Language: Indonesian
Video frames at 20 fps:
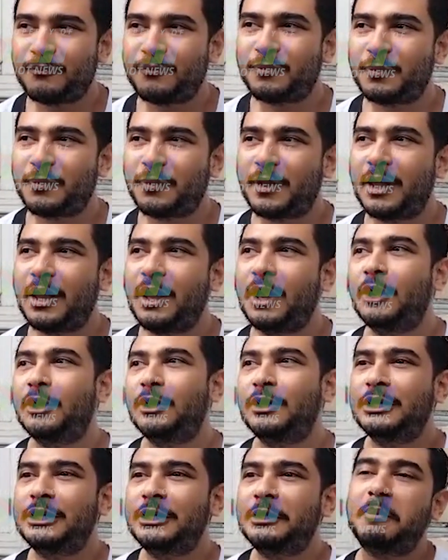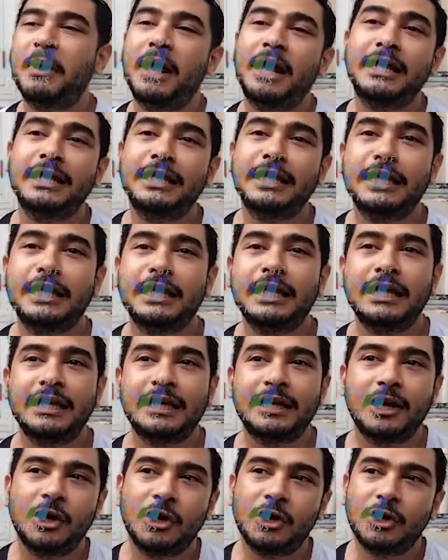sewot gitu Iya paling ini
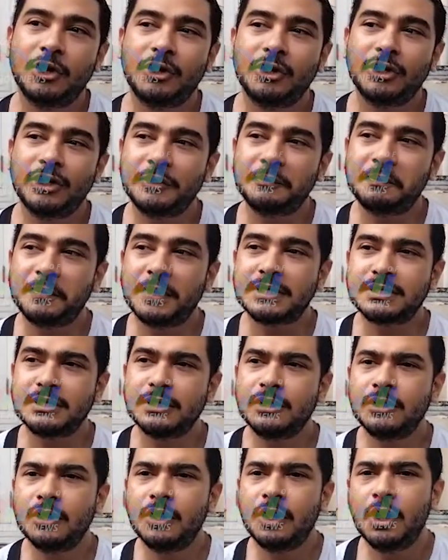kalau biasanya